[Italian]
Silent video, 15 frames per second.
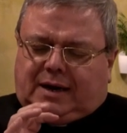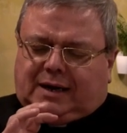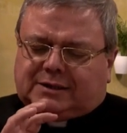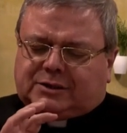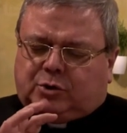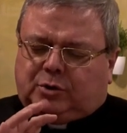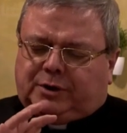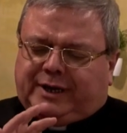
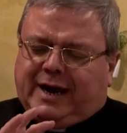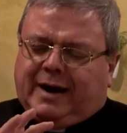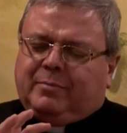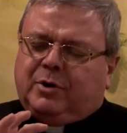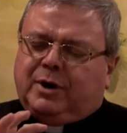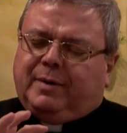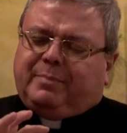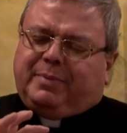
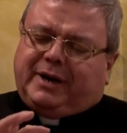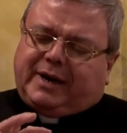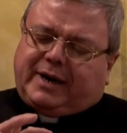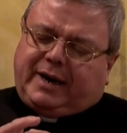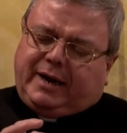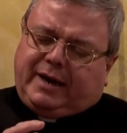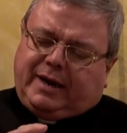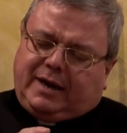Ascoltiamola
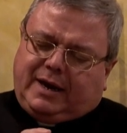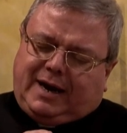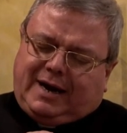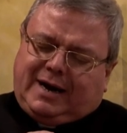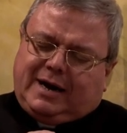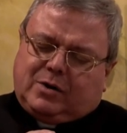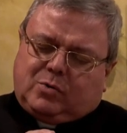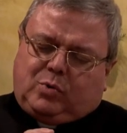perché
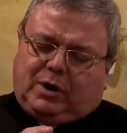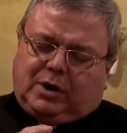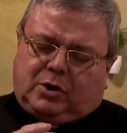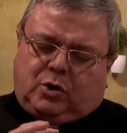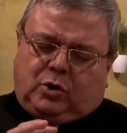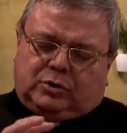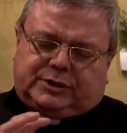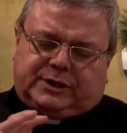ha
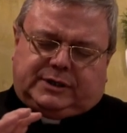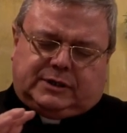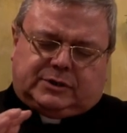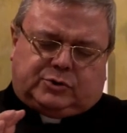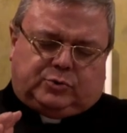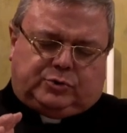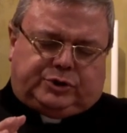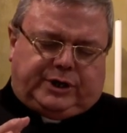qualcosa da
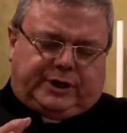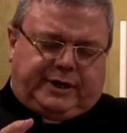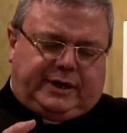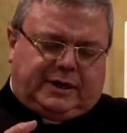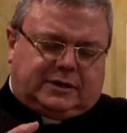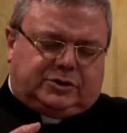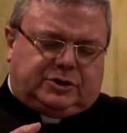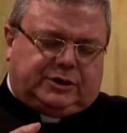
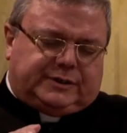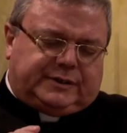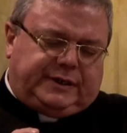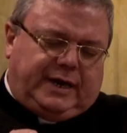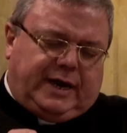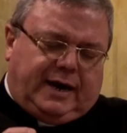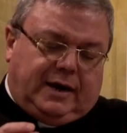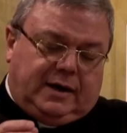suggerirci,
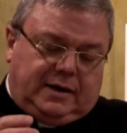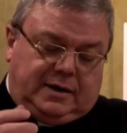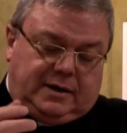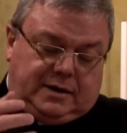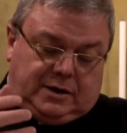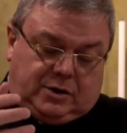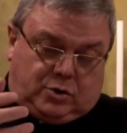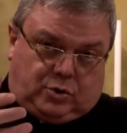sia
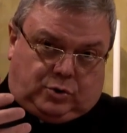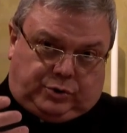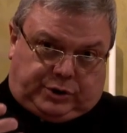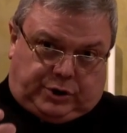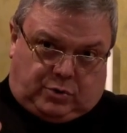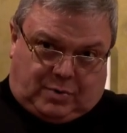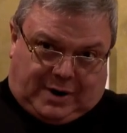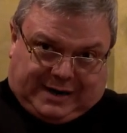
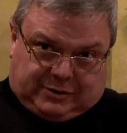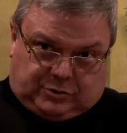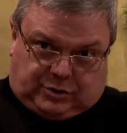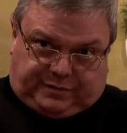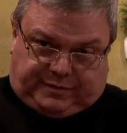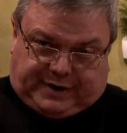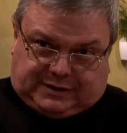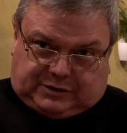continuando
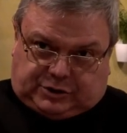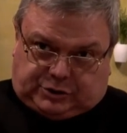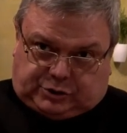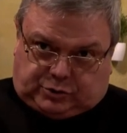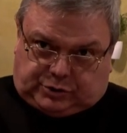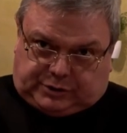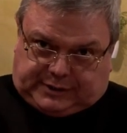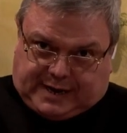a farci
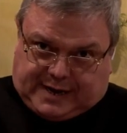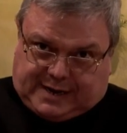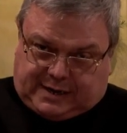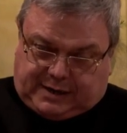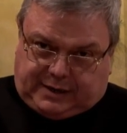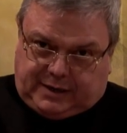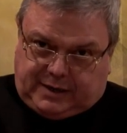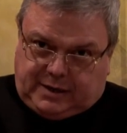
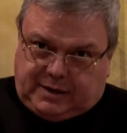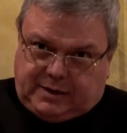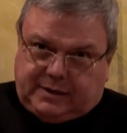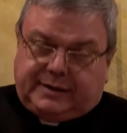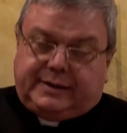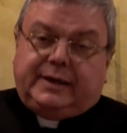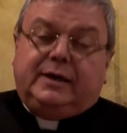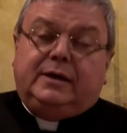sostare
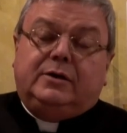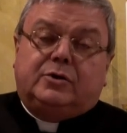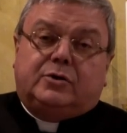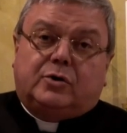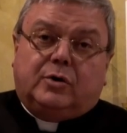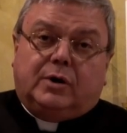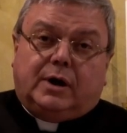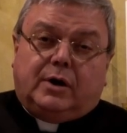
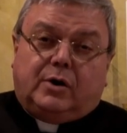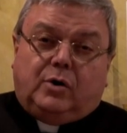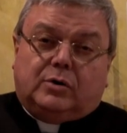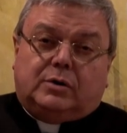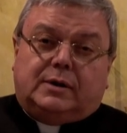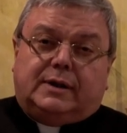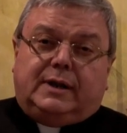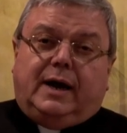dentro la
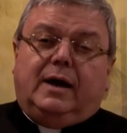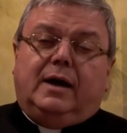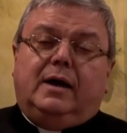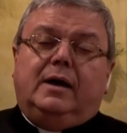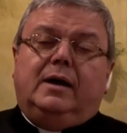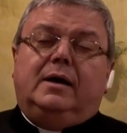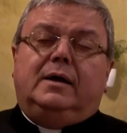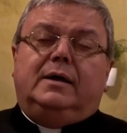grotta,
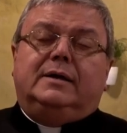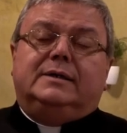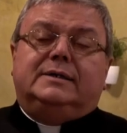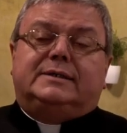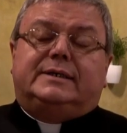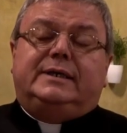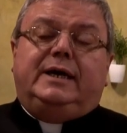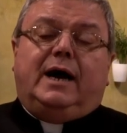
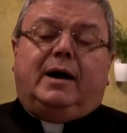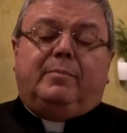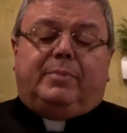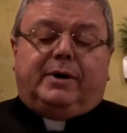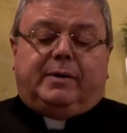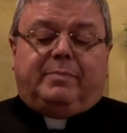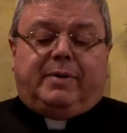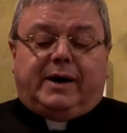sia
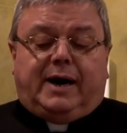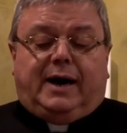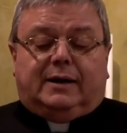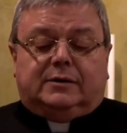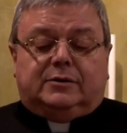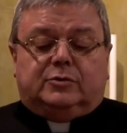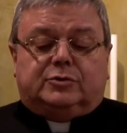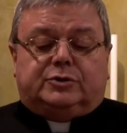
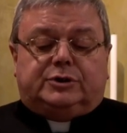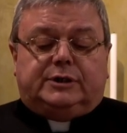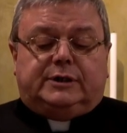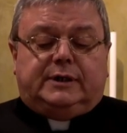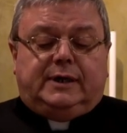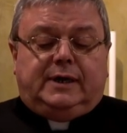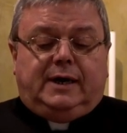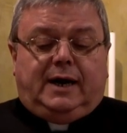
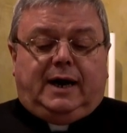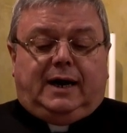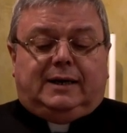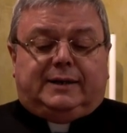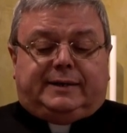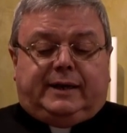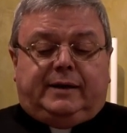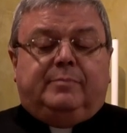preparandoci
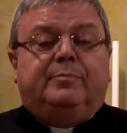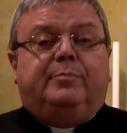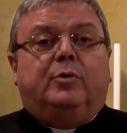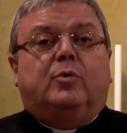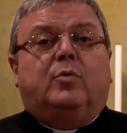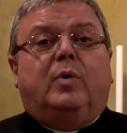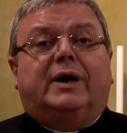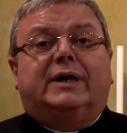al
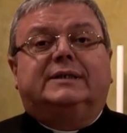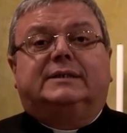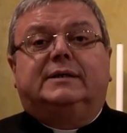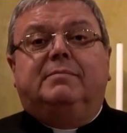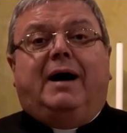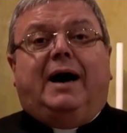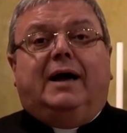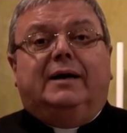tempo
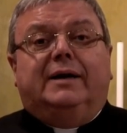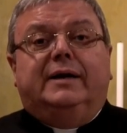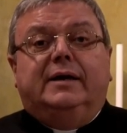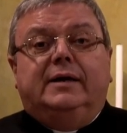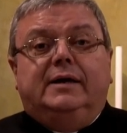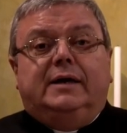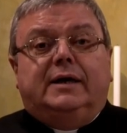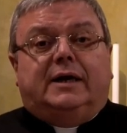quaresimale
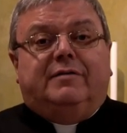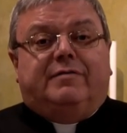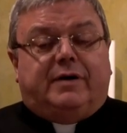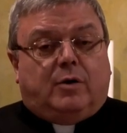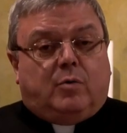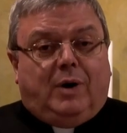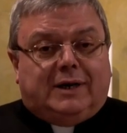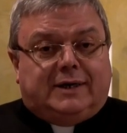che
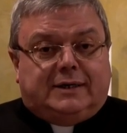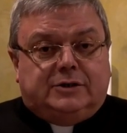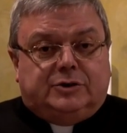fra qualche